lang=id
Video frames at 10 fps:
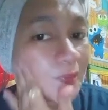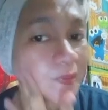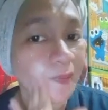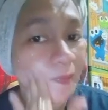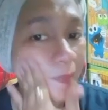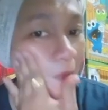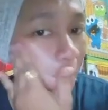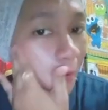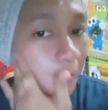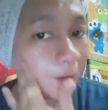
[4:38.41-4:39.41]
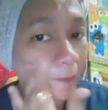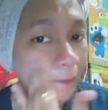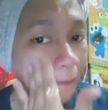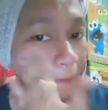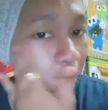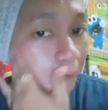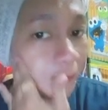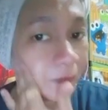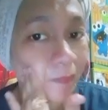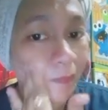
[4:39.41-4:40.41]
Jika aku tidak ingin
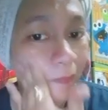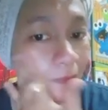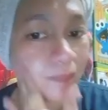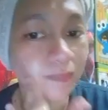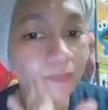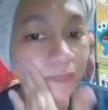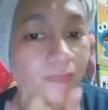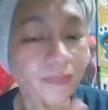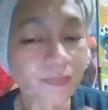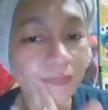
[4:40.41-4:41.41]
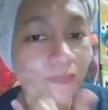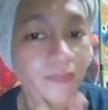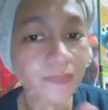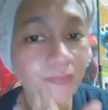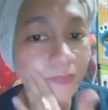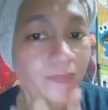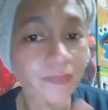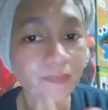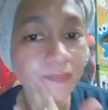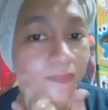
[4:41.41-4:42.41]
memancingmu keluar, aku pasti sudah minum dan
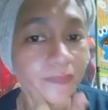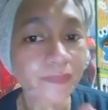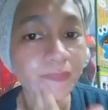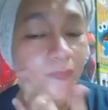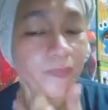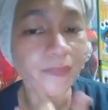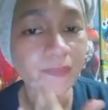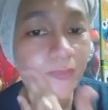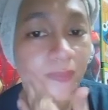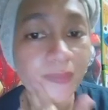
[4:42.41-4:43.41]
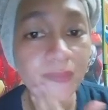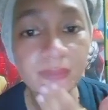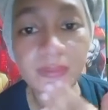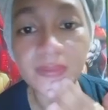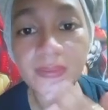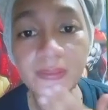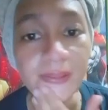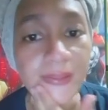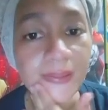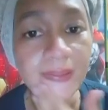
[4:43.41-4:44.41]
mengobrol dengan Yewanwan. Ngobrol boleh aja
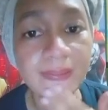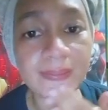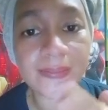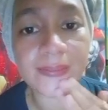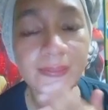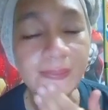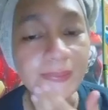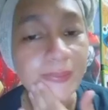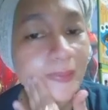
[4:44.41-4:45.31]
tapi alkohol tidak.